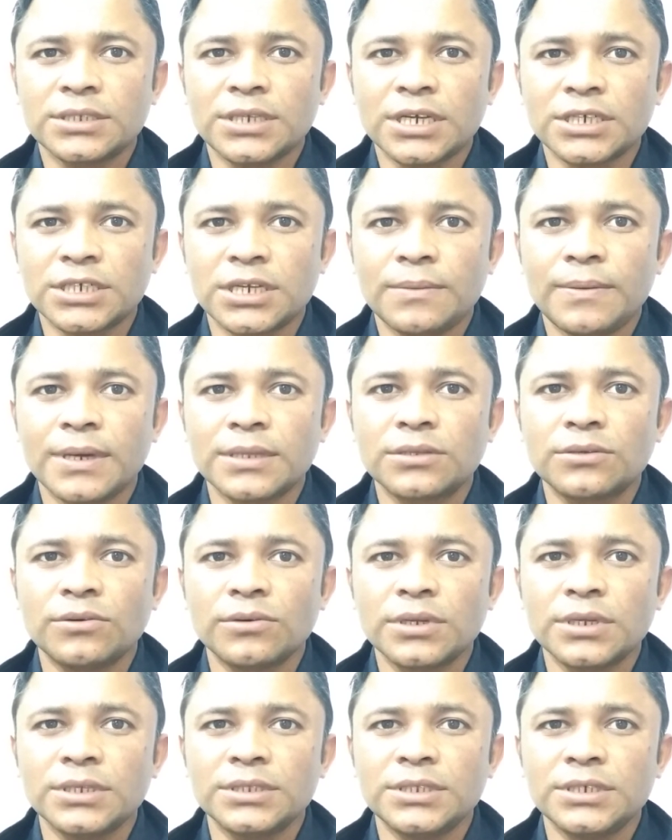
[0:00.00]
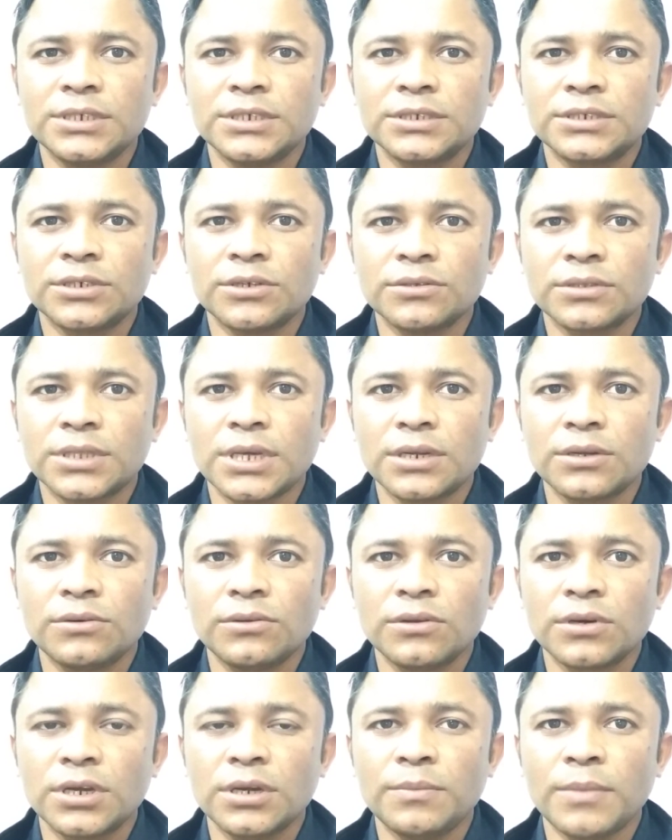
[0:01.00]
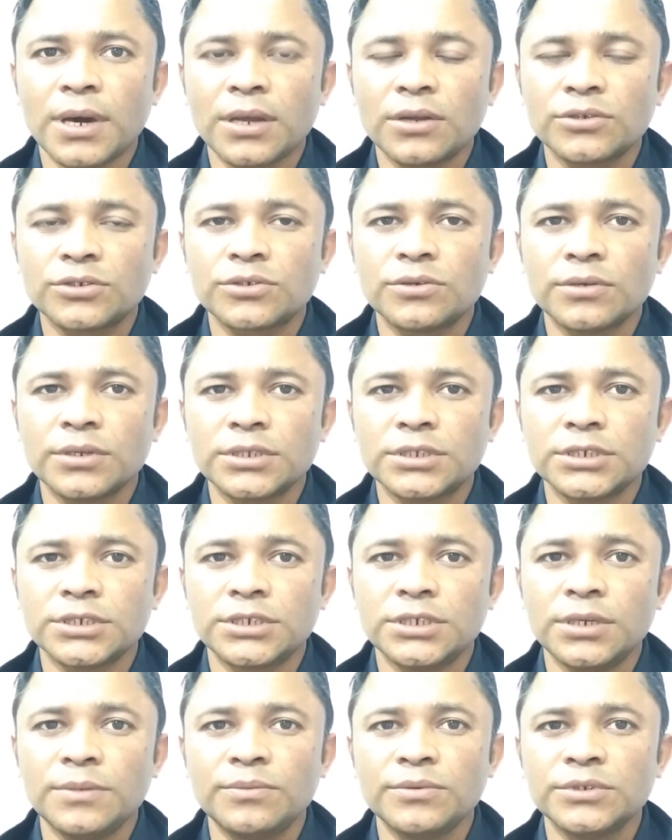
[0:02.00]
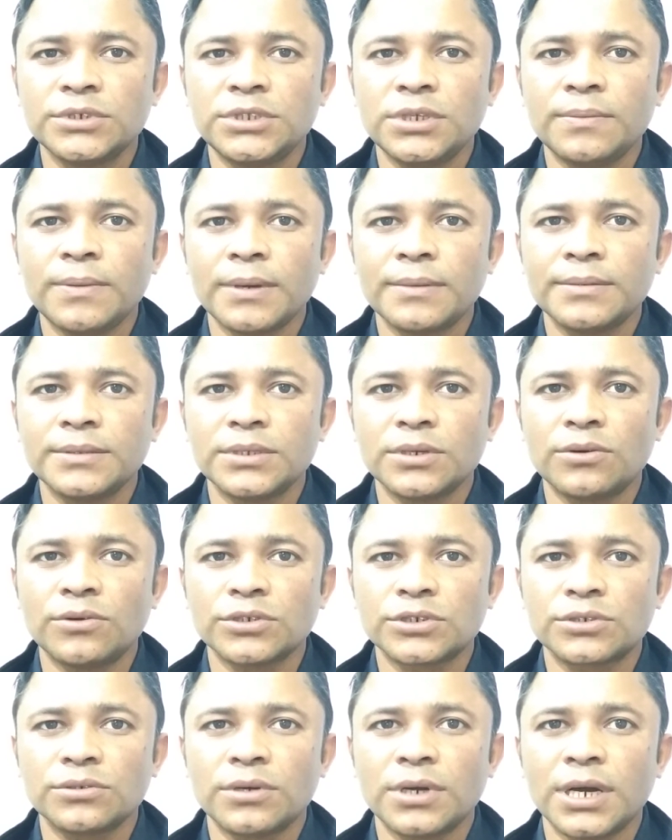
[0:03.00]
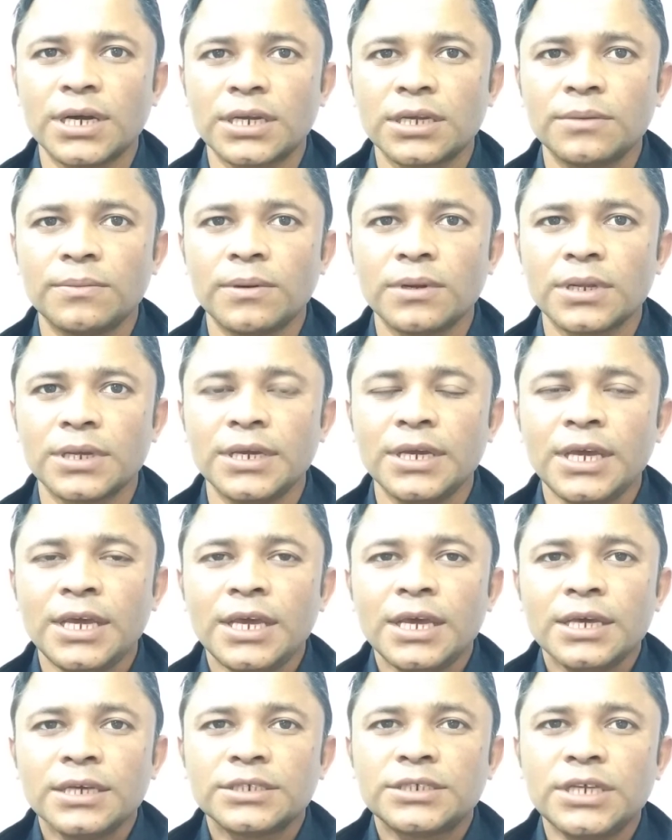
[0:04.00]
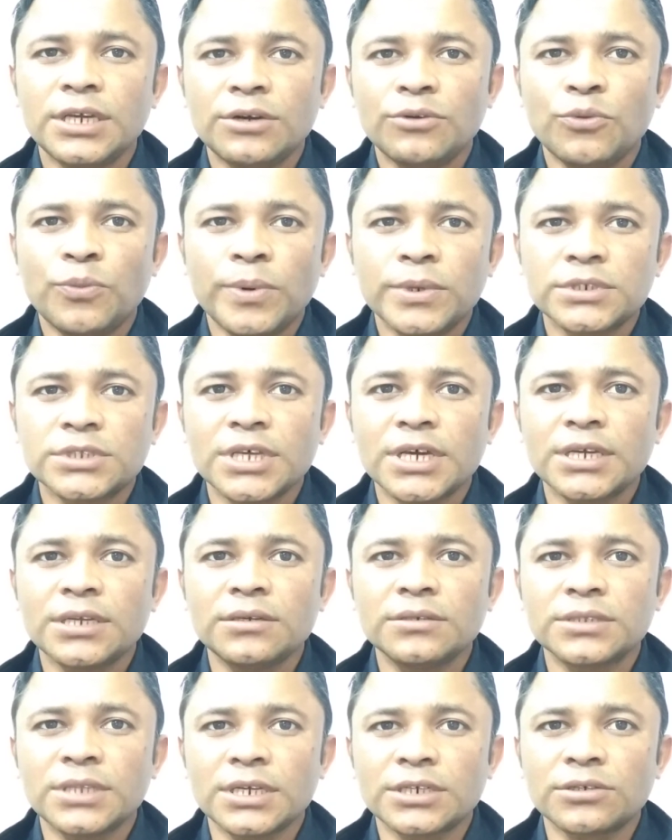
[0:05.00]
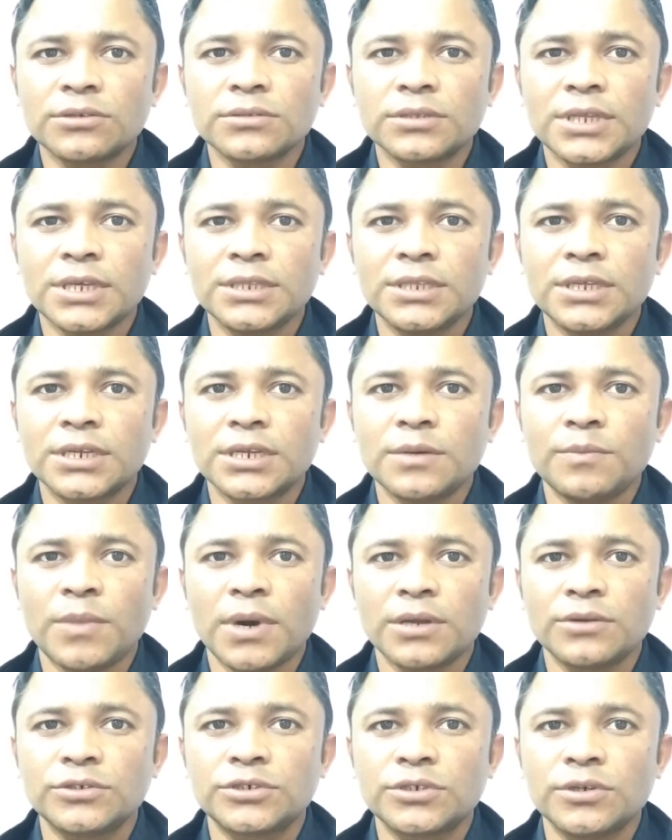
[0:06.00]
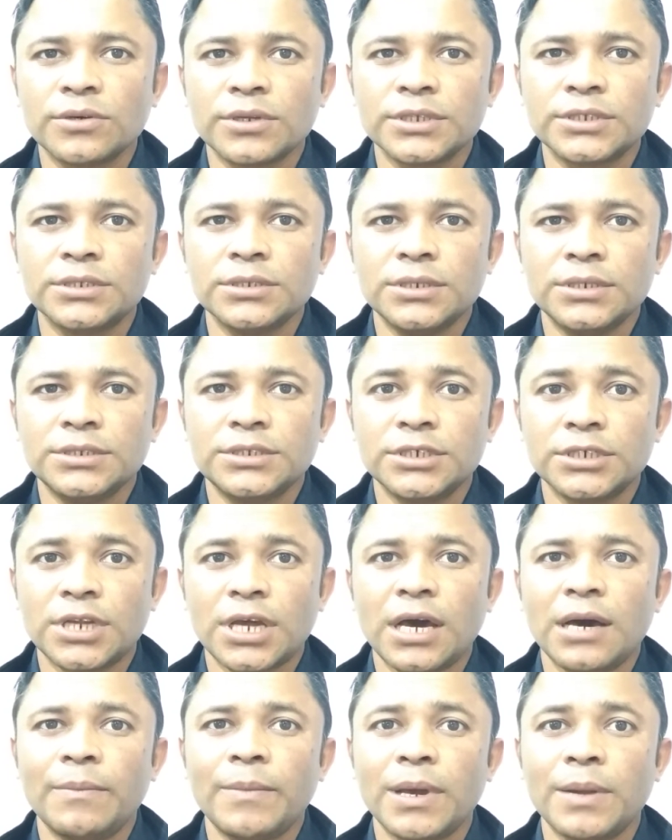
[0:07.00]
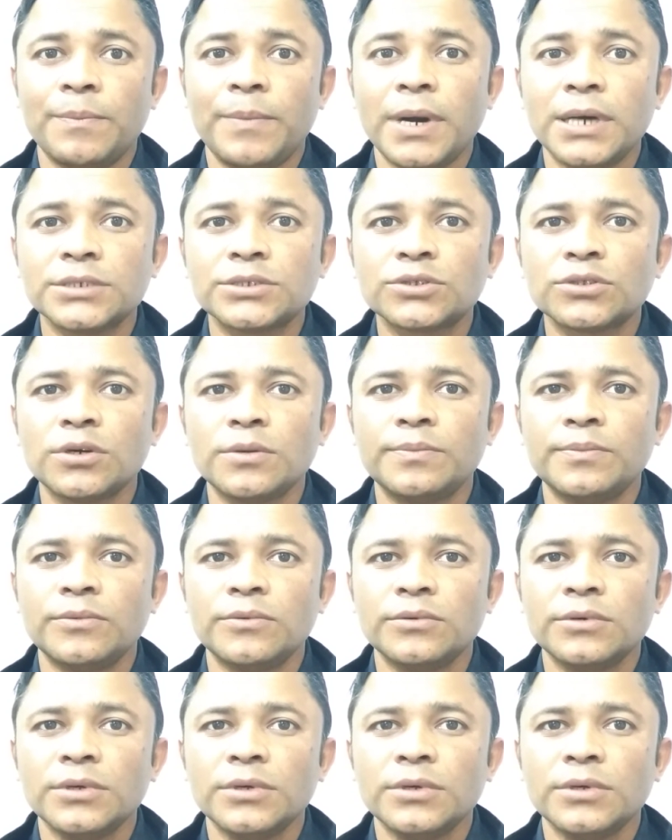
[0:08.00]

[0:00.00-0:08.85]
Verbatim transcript: চাষাবাদ করে যে সন্তানগুলোকে মানুষ করেছে সে বুঝতে পারবে যে কষ্ট কাকে বলে সে উপোস থাকেও তার সন্তানদেরকে মানুষ করেছে যেটা আমার বাস্তব